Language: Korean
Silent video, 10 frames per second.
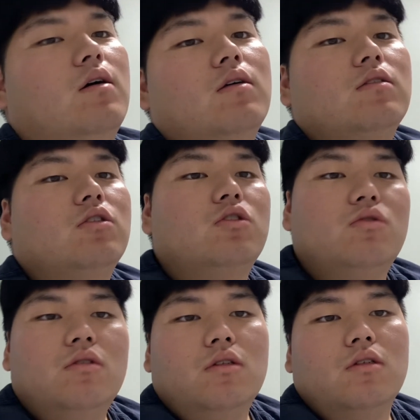
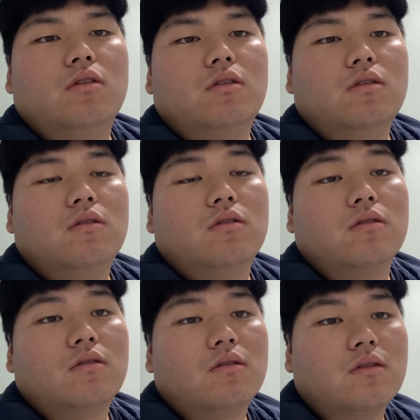지윤이는
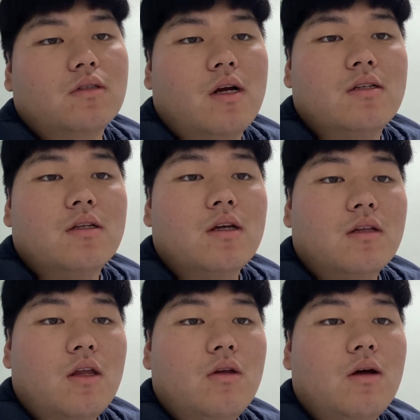잘생기게
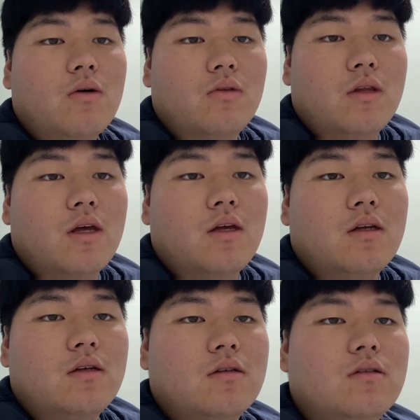태어난
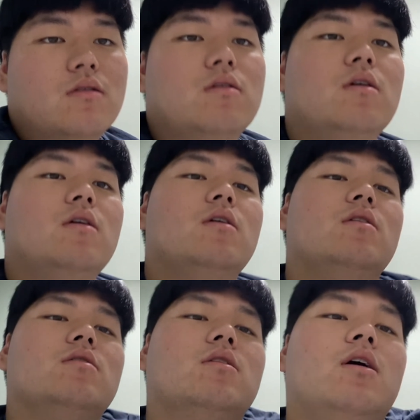건데
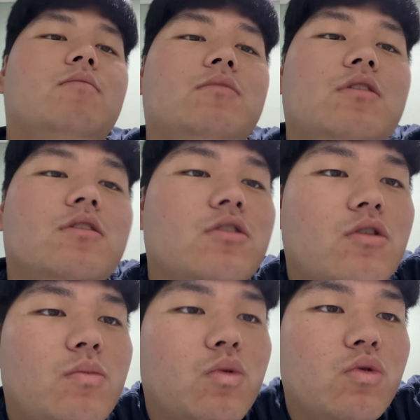사람들이 그걸
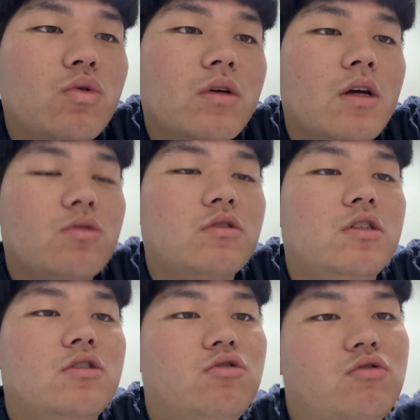모르고 계속
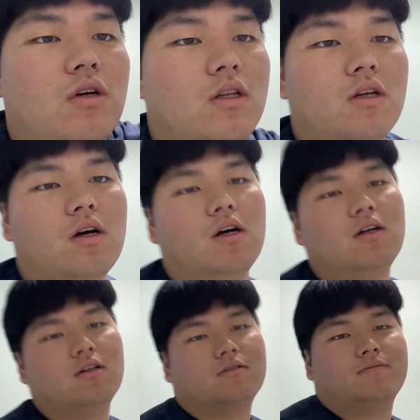질투하니까